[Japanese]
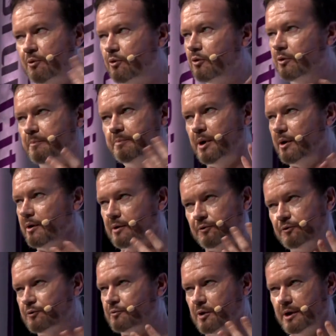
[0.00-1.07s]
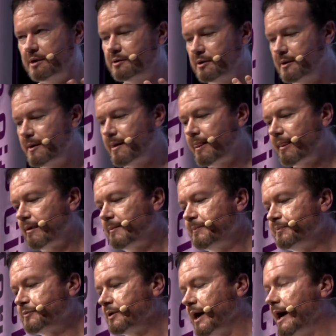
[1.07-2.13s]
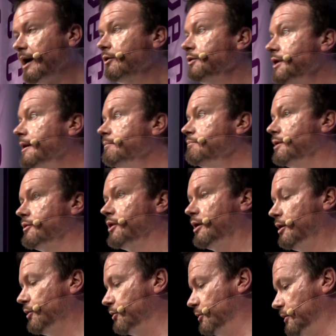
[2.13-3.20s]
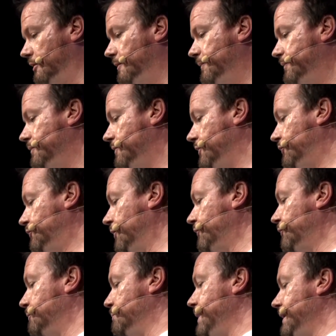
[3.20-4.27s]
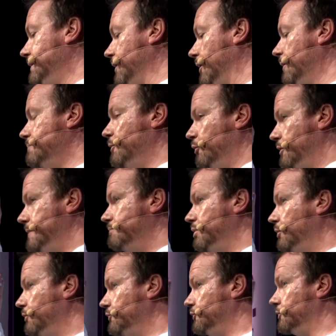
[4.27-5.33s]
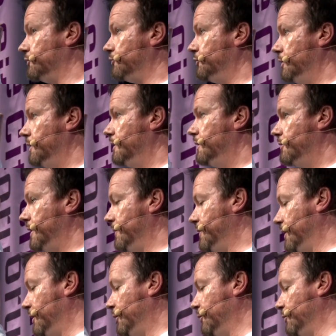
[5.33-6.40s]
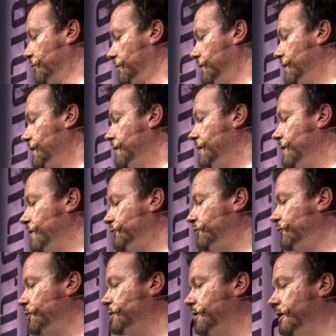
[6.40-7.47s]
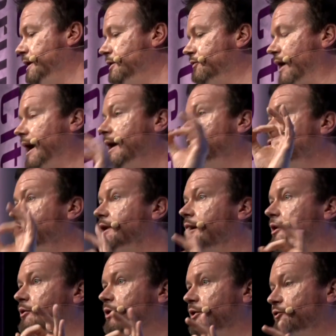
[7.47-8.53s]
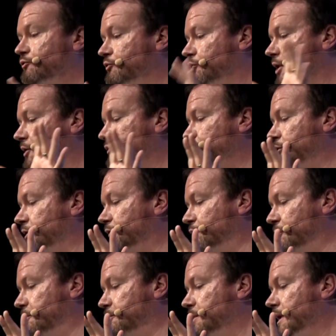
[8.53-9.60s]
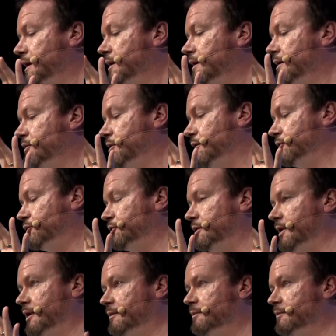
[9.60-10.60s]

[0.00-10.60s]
木は、まあ、森林と同じような形で存在をしております。ですからあその部分があその全体を上回るということは勝ってる優れているというこ